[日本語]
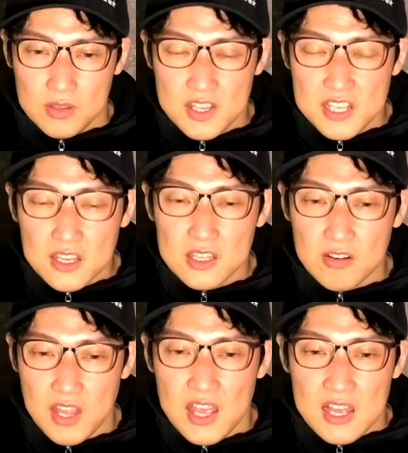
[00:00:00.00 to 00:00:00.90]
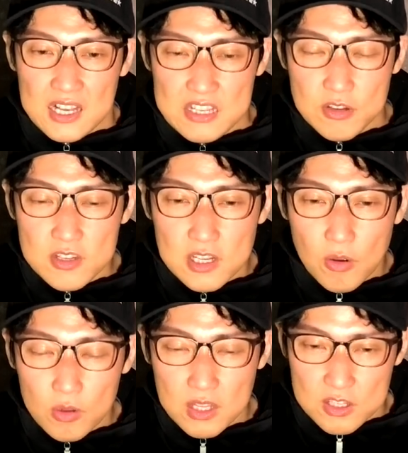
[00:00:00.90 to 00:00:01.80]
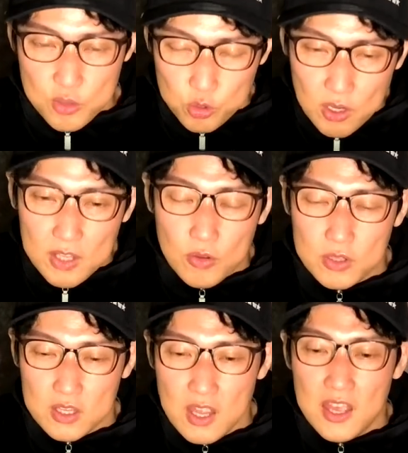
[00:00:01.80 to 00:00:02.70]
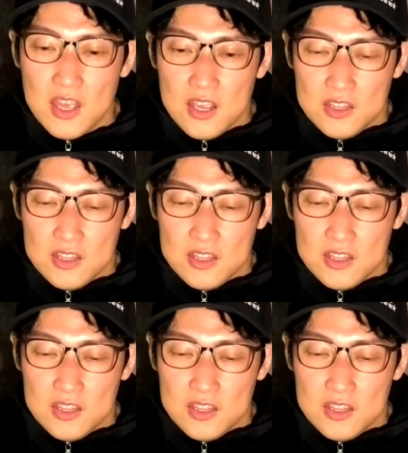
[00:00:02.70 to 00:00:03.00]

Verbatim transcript: で、さっき言ったようにね、ガソリン車の方ってのはちょっとだけ載ってて、